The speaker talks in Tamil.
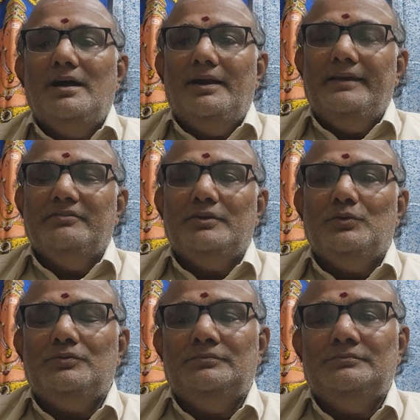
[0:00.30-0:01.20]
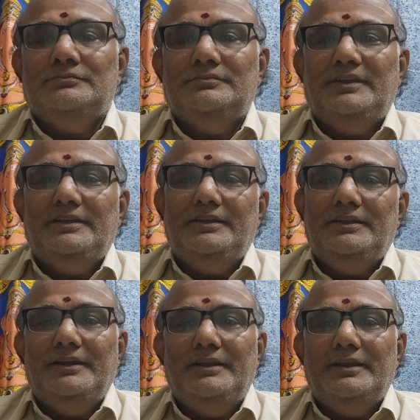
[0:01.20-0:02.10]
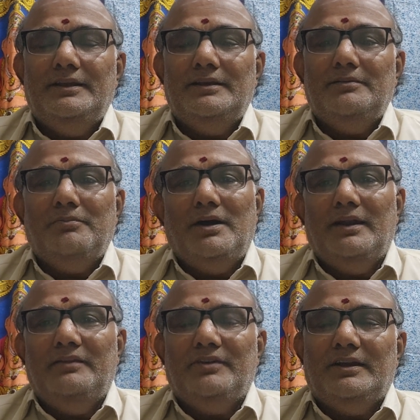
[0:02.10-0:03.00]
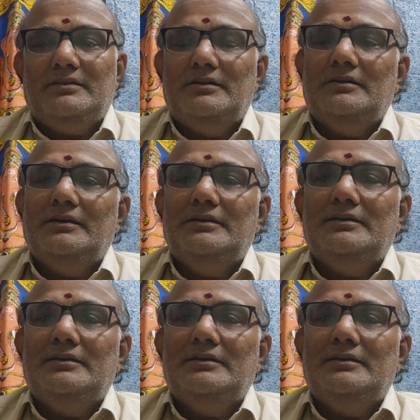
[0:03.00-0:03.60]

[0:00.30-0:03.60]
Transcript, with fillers: அனைவருக்கும் இனிய மாலை வணக்கங்கள்